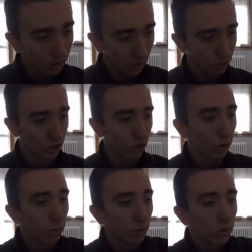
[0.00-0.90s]
a un
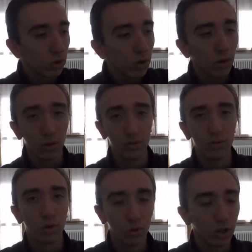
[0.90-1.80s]
certo punto
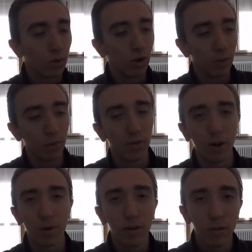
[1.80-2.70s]
continuano a
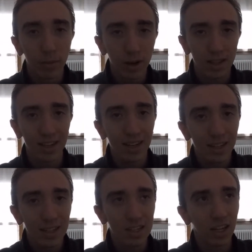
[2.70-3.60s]
provarmi la febbre
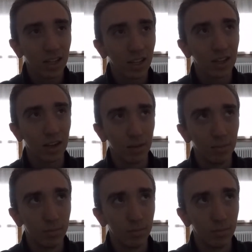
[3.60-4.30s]
37,3